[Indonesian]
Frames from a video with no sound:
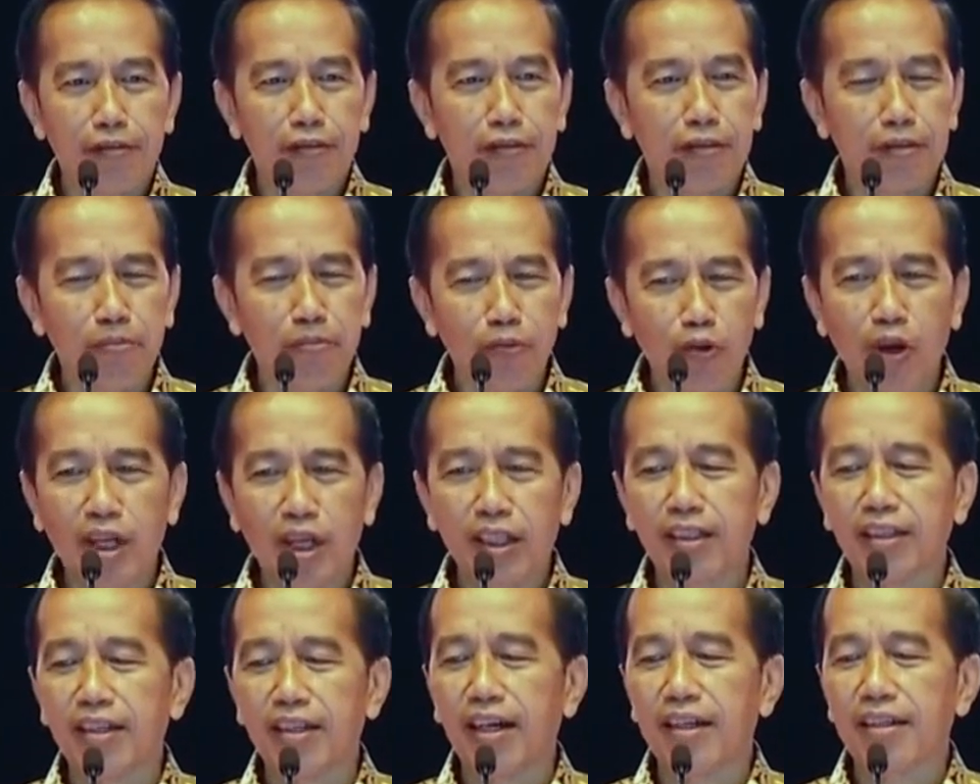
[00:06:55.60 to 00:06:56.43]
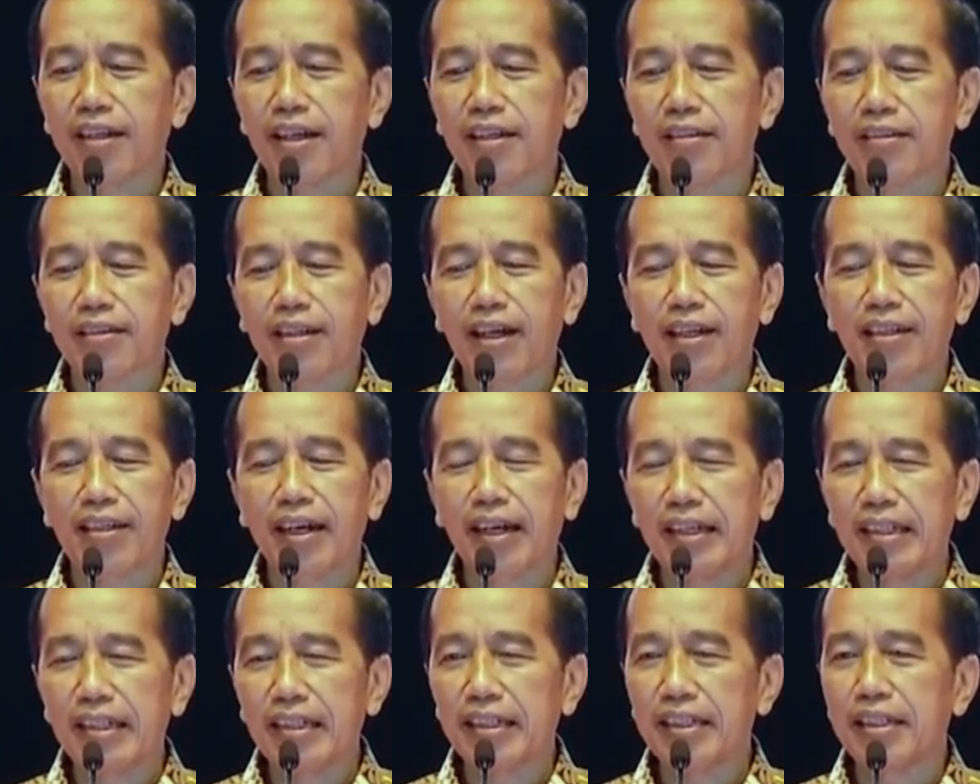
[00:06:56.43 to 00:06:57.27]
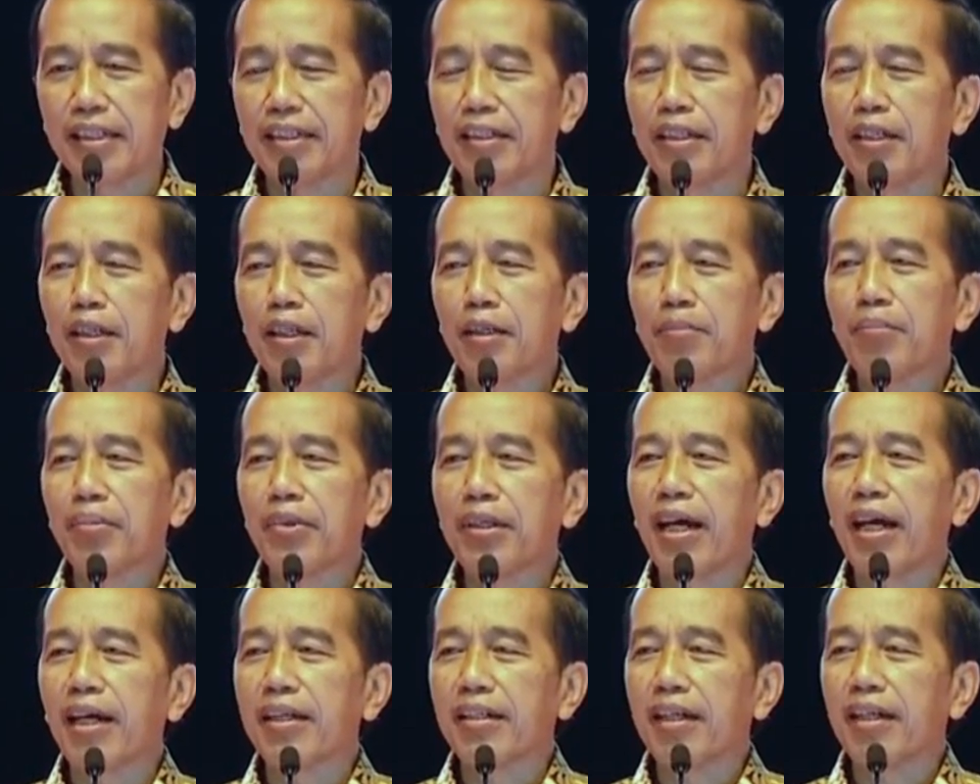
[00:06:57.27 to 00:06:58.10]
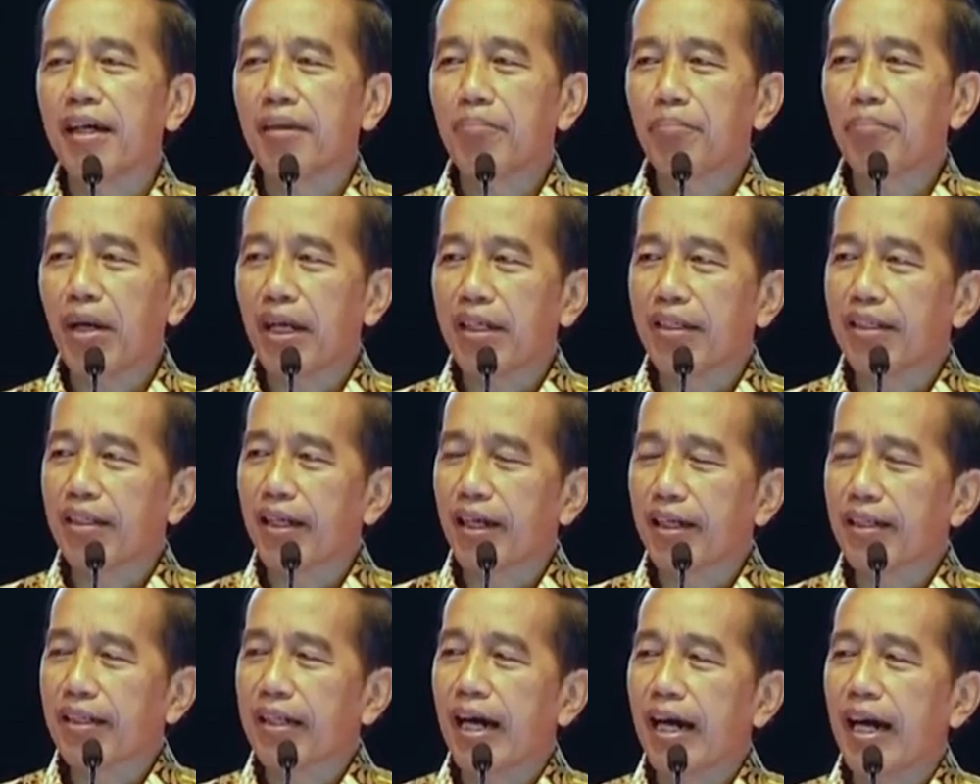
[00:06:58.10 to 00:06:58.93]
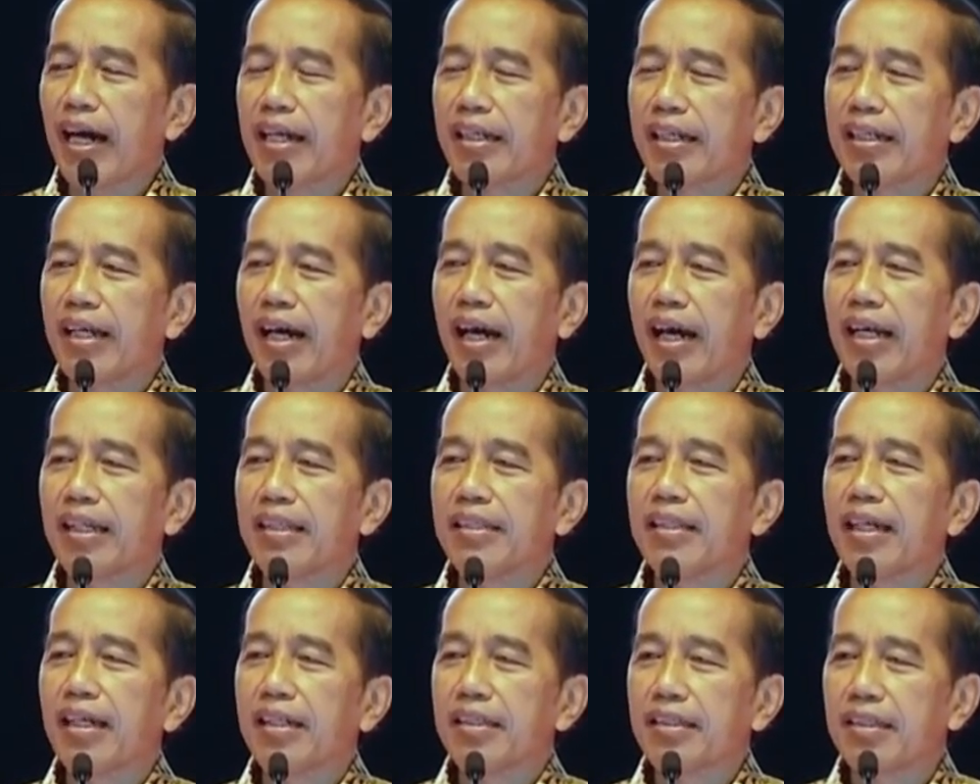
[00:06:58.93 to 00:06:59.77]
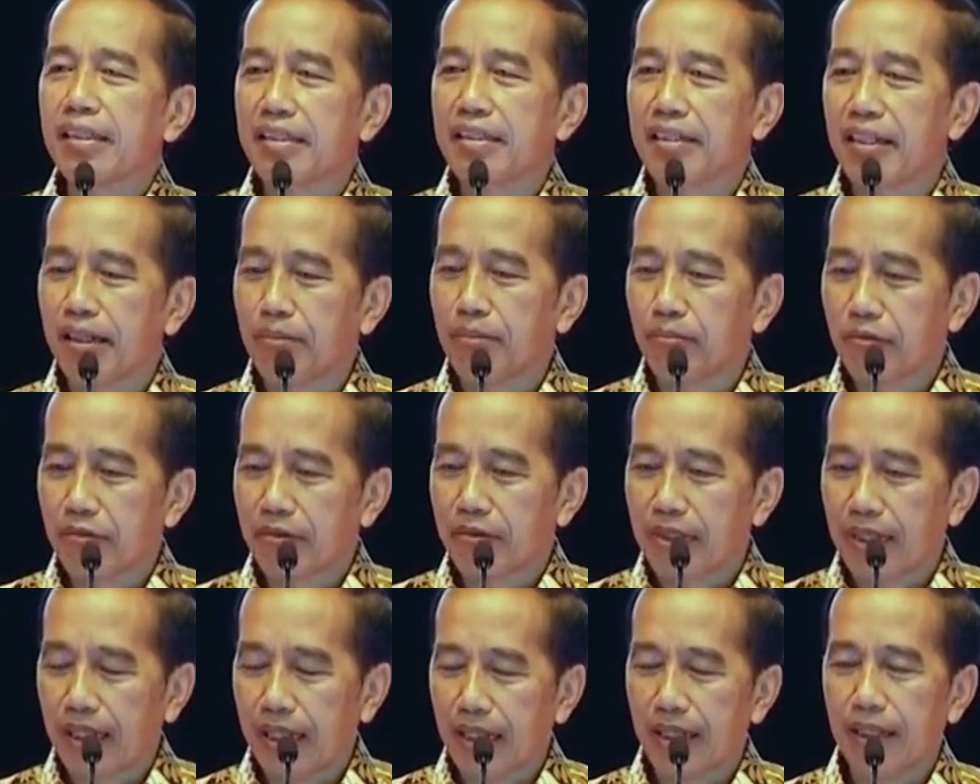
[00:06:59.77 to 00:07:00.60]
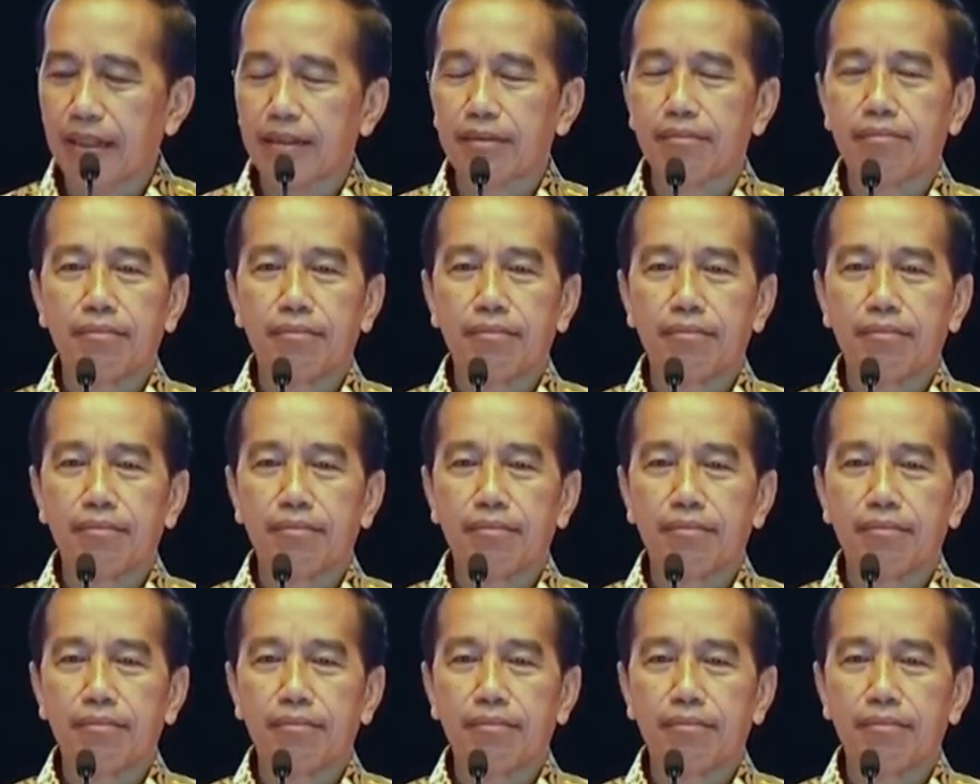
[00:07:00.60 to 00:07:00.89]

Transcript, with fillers: Semua negara sekarang ini berada pada keadaan yang tidak mudah.